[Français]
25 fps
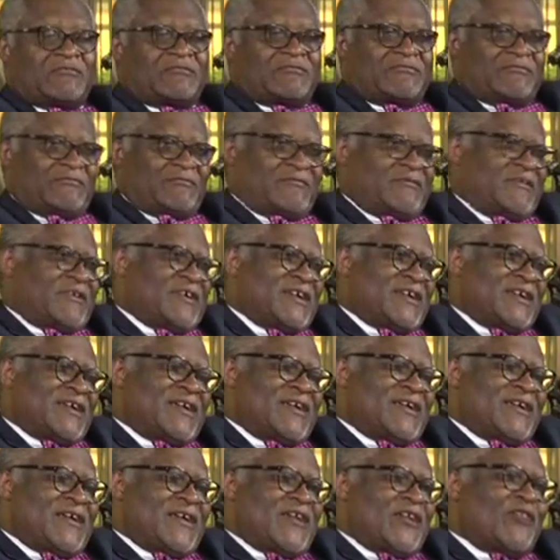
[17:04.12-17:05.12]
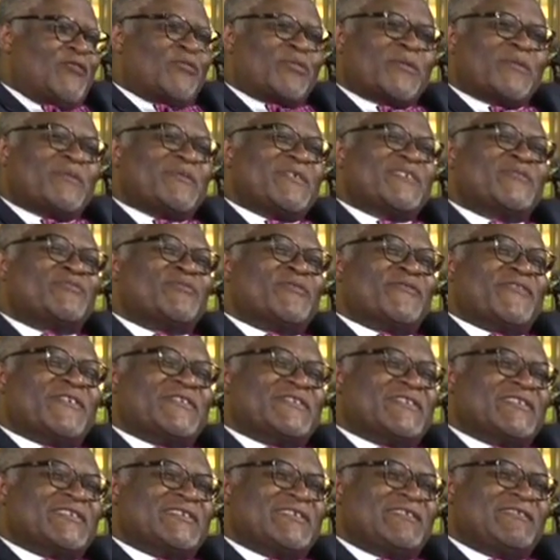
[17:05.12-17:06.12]
donc. Et le Premier ministre me
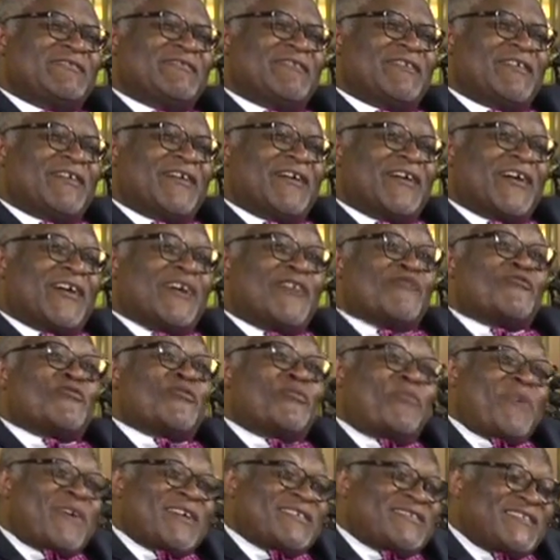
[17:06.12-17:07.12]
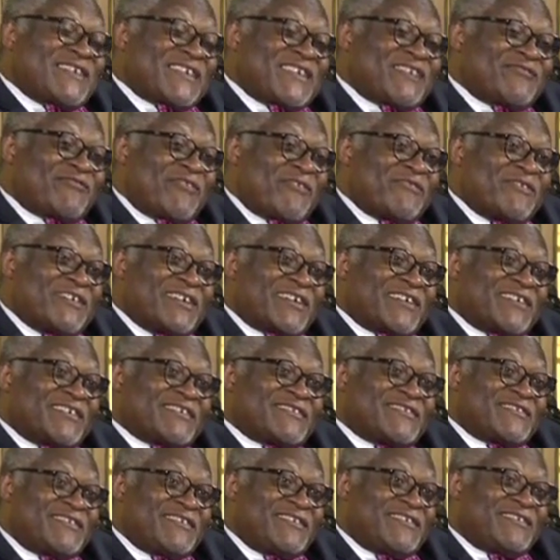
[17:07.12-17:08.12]
fait saisir. Vous pensez qu'il va venir
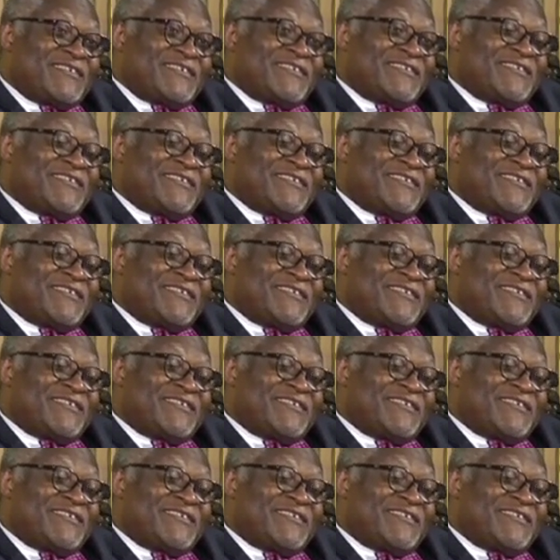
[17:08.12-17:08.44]
ici